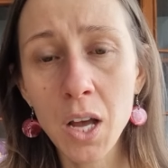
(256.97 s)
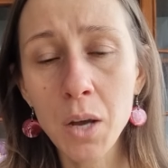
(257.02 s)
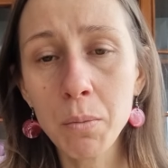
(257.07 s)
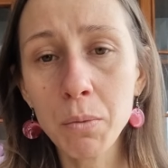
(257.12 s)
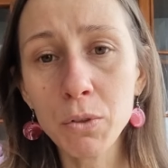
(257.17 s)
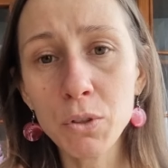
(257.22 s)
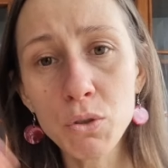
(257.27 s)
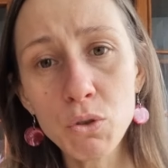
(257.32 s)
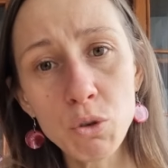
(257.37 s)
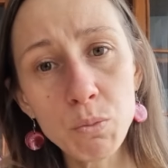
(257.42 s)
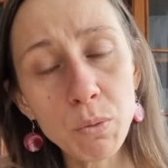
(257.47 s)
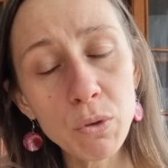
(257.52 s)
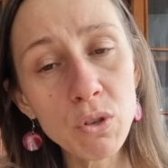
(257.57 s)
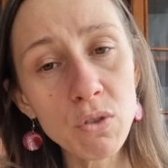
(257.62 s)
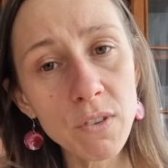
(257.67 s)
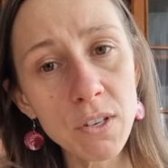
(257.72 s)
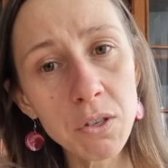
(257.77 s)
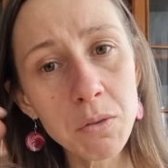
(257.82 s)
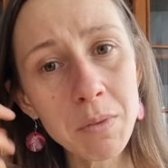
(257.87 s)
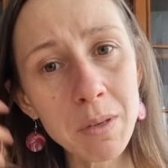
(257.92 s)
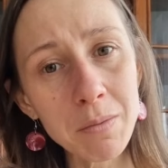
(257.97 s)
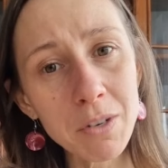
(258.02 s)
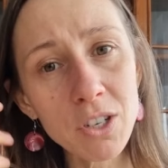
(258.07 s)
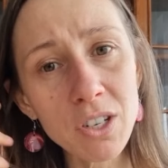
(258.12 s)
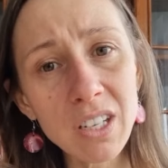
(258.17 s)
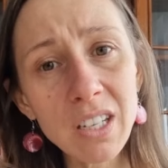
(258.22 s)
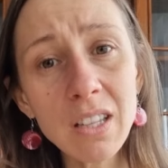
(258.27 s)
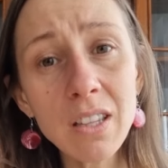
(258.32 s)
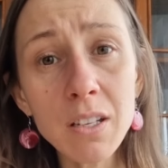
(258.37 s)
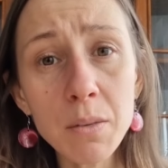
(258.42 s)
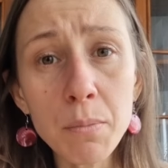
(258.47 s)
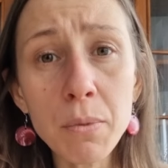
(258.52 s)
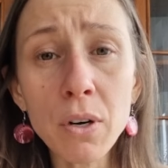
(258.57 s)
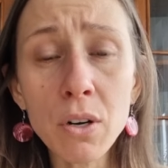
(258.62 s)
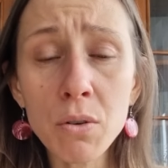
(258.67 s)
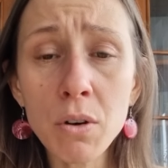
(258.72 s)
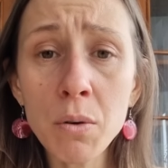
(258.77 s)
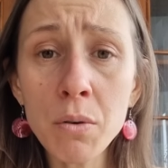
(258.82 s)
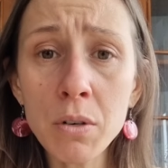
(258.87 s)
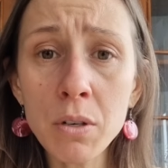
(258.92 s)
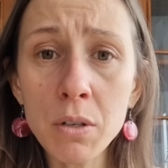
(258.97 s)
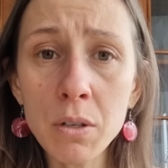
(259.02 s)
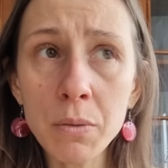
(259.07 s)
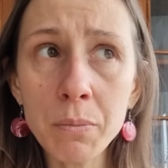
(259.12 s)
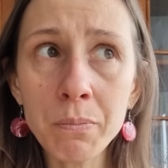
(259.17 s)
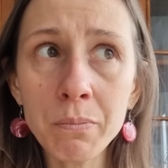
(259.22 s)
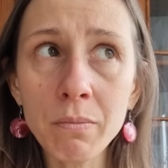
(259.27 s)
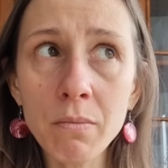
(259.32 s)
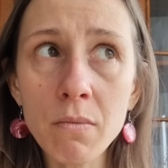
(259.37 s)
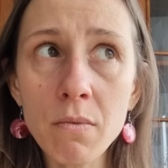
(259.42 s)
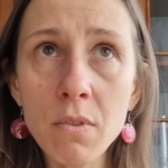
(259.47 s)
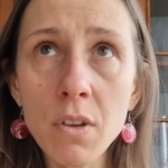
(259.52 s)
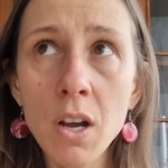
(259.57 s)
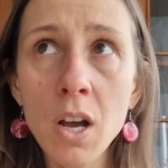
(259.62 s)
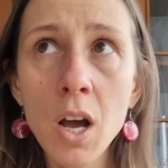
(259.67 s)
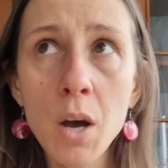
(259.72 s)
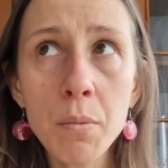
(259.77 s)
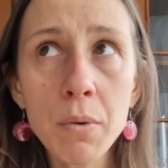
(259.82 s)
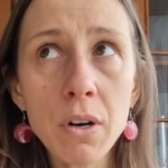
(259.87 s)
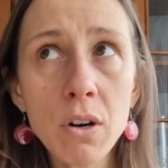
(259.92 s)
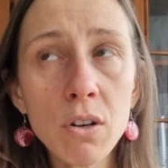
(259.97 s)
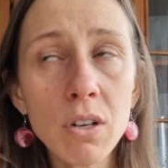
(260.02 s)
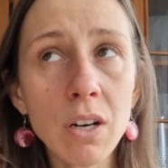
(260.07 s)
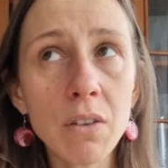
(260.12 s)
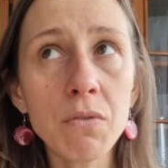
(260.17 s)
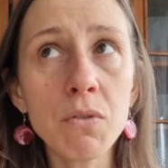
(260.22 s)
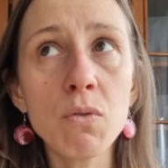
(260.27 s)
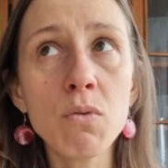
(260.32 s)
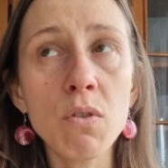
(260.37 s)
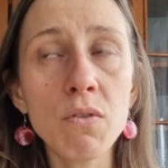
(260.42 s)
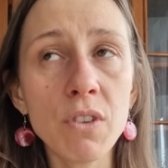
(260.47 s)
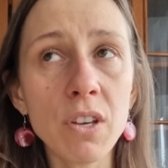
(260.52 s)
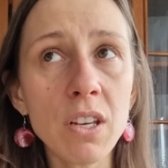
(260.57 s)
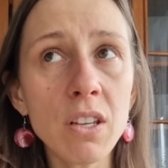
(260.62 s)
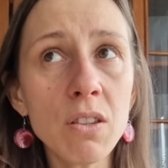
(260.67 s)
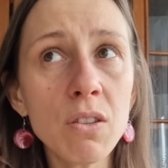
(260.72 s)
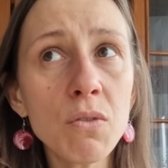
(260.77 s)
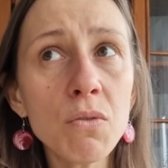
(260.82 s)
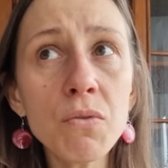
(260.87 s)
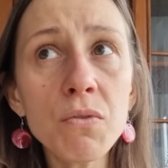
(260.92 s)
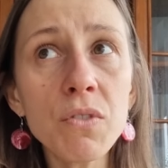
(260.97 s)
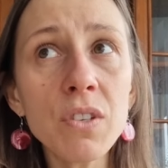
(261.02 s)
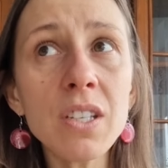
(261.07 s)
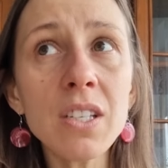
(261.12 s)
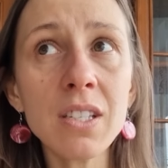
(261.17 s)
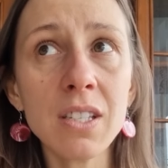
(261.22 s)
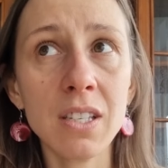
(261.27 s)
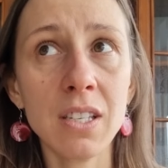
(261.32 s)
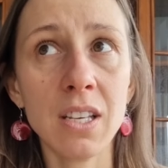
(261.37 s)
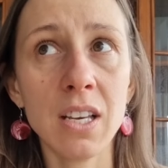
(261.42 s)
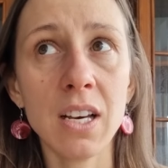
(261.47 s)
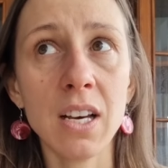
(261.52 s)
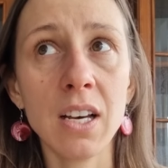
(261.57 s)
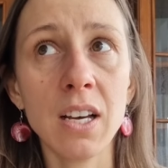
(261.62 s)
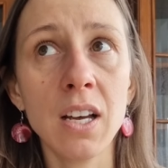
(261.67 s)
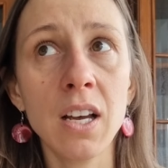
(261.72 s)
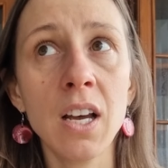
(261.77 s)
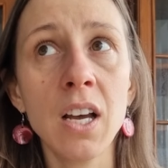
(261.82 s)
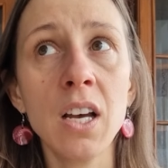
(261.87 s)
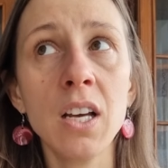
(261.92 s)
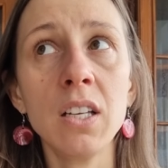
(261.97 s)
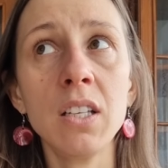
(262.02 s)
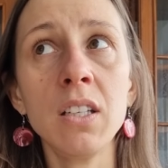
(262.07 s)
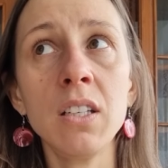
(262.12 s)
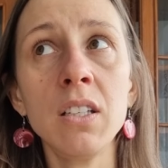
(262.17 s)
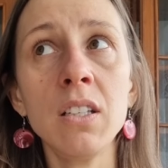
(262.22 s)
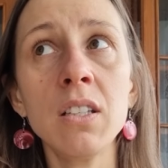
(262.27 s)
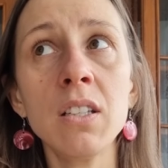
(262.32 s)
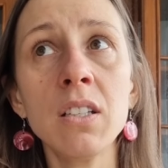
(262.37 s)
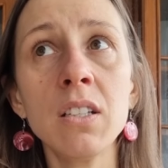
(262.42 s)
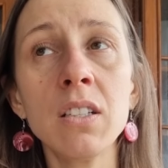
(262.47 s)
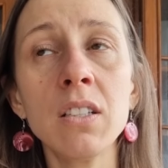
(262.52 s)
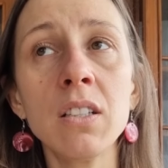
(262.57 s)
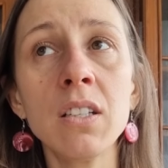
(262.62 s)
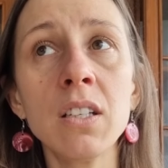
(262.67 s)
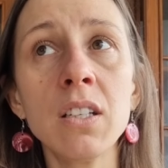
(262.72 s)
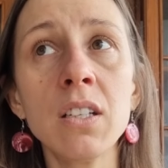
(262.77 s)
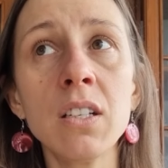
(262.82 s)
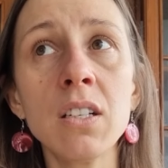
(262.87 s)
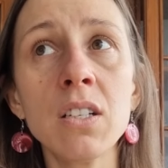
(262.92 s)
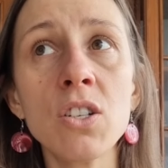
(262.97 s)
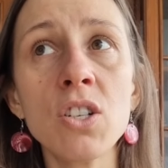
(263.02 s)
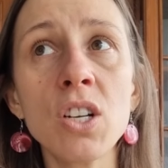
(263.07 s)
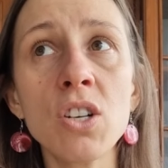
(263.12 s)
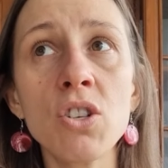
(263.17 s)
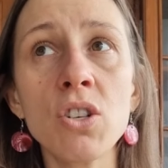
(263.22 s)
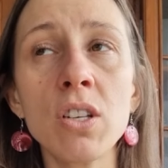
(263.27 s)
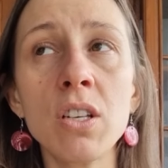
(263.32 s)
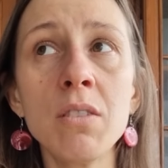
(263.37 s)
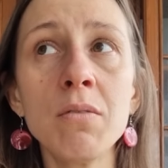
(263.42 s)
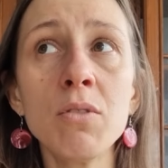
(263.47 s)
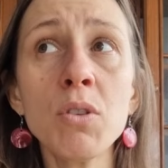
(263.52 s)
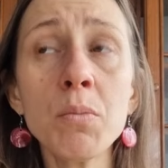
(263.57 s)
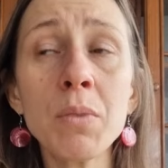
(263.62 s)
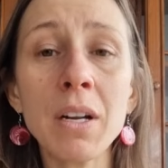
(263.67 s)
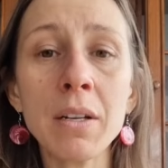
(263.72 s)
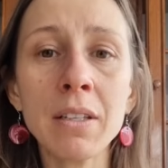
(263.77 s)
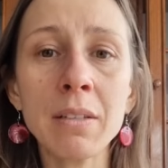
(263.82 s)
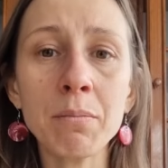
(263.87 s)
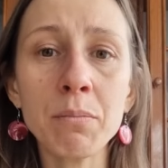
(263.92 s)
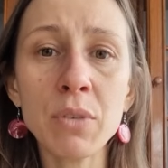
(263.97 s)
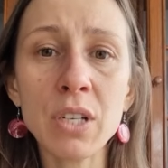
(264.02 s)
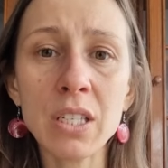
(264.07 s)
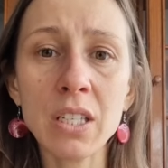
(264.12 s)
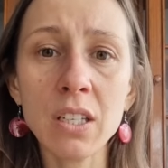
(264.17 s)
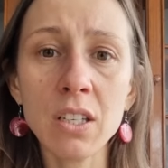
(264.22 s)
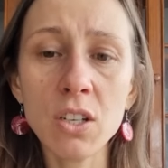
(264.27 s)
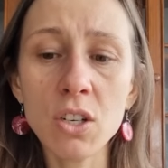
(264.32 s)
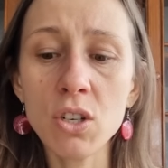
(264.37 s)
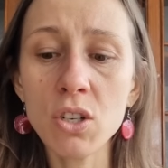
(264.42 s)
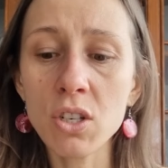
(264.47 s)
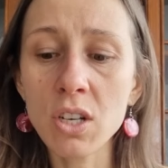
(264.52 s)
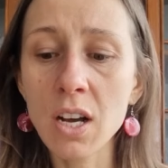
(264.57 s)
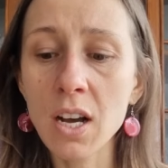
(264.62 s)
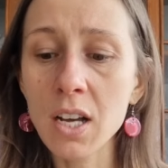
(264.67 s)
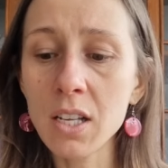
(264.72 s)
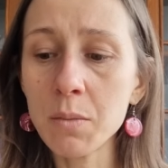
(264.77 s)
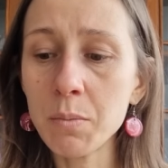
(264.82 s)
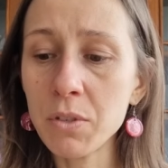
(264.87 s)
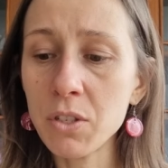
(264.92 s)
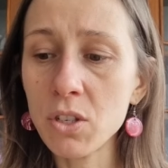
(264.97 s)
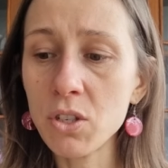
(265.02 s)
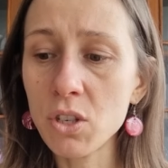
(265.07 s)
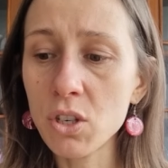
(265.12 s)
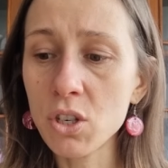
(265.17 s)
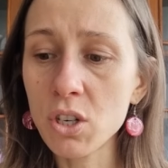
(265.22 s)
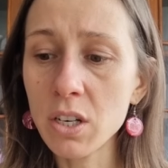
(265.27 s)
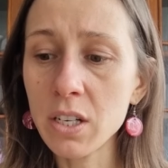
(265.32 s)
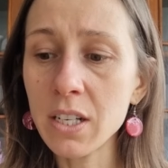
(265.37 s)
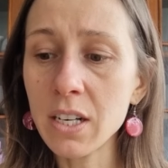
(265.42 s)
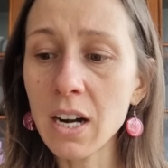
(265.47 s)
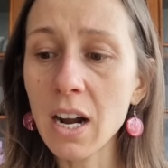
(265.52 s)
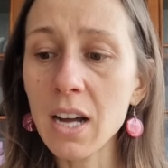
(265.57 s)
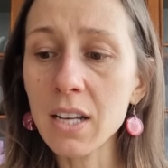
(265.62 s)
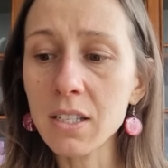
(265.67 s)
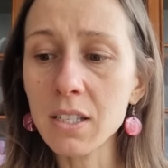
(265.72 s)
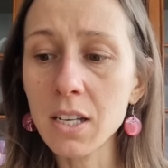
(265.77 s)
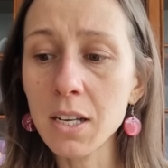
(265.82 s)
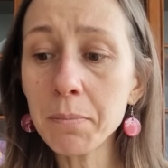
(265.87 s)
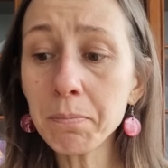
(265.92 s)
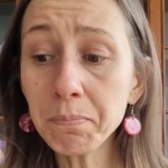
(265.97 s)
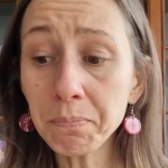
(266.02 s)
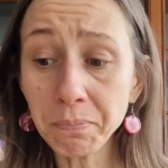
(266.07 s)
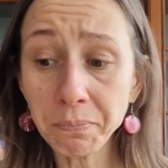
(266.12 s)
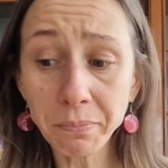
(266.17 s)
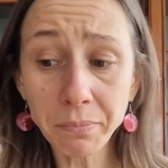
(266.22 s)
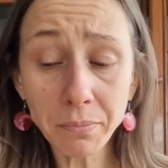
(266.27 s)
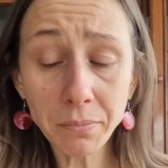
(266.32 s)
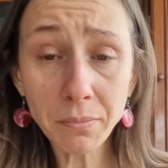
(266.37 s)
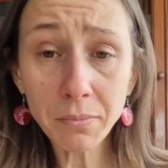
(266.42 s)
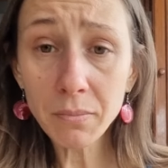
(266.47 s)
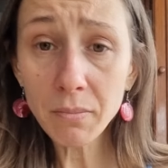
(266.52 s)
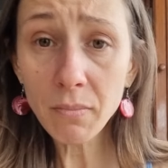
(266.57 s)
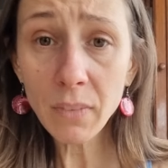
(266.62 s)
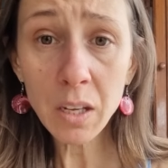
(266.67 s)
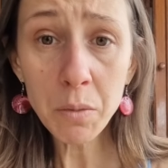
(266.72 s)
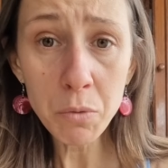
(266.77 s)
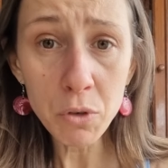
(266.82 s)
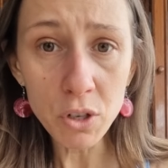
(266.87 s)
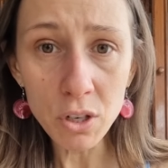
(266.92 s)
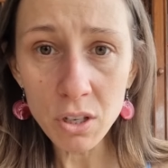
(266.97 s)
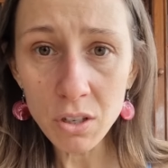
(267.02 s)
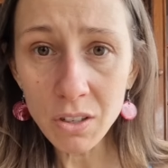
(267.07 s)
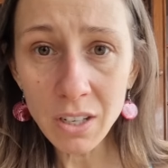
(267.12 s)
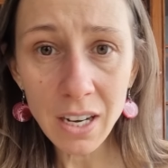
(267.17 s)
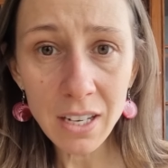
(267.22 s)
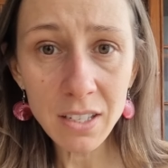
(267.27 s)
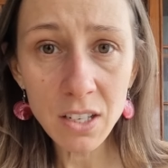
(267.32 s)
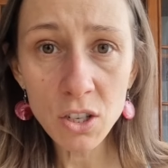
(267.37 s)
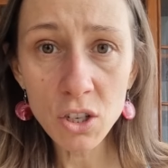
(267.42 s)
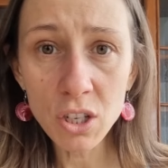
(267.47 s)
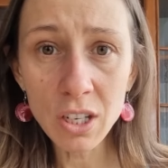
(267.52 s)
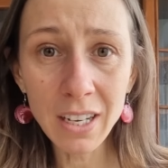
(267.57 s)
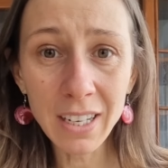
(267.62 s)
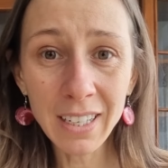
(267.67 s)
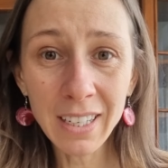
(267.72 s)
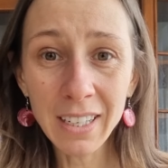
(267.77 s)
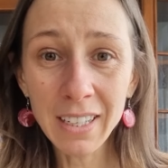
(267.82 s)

Bo ty już podświadomie masz inny bro, y, mm, program w głowie, inną wizję, inne rzeczy. I dobra, przez jakiś czas będziecie szli razem i może się okazać, że e,